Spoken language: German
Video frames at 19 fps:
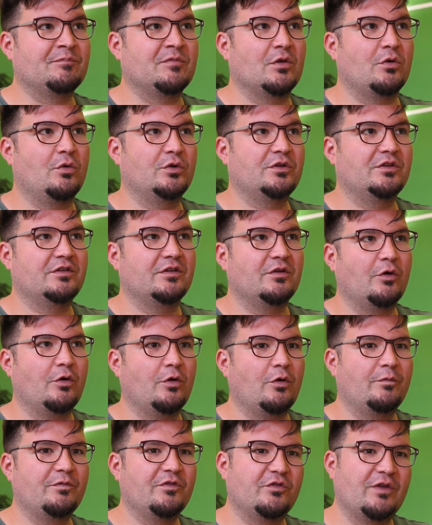Und
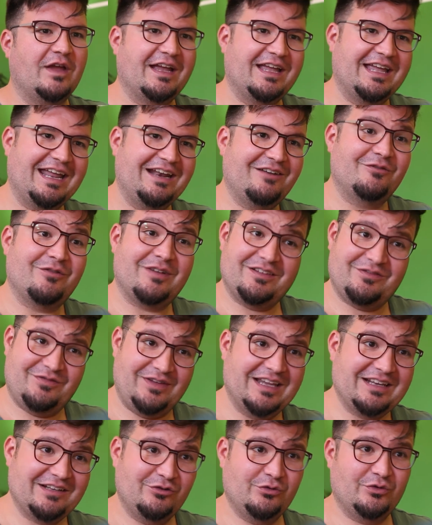um zu erkennen, was
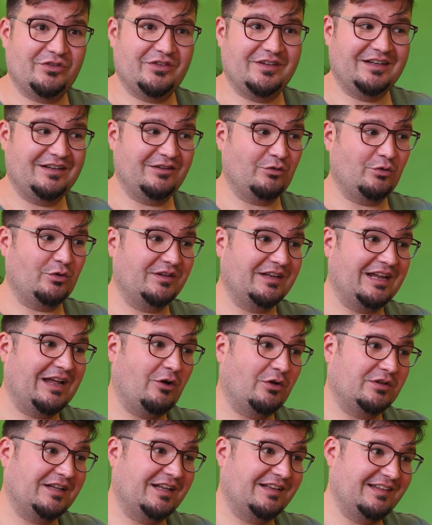Fake News sind und da
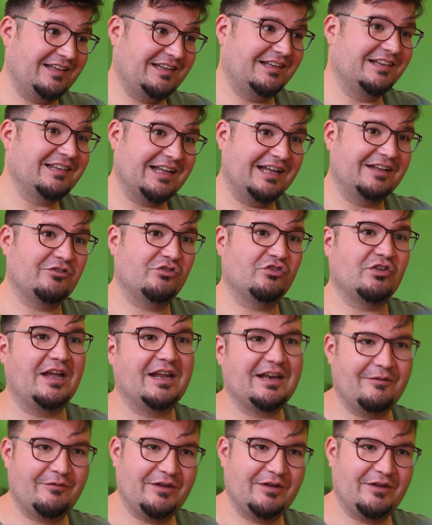auch tatsächlich einzuschreiten,